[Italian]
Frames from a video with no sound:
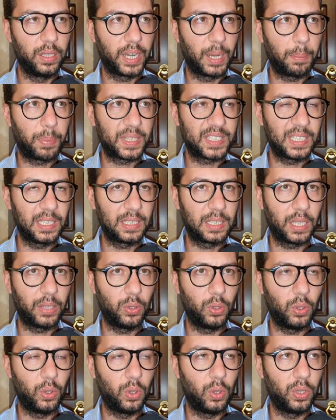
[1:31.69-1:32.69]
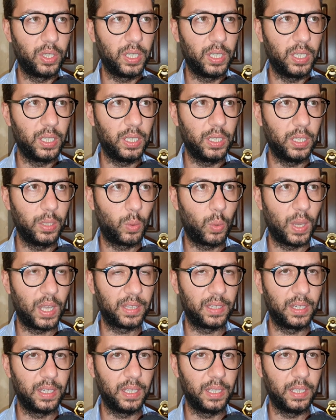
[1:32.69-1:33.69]
rappresentano i
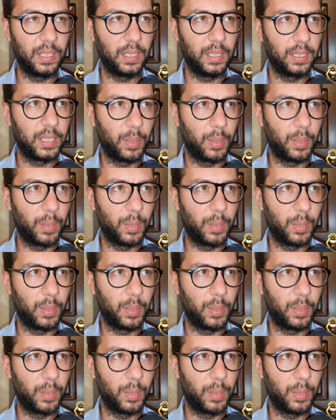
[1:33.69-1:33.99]
quadri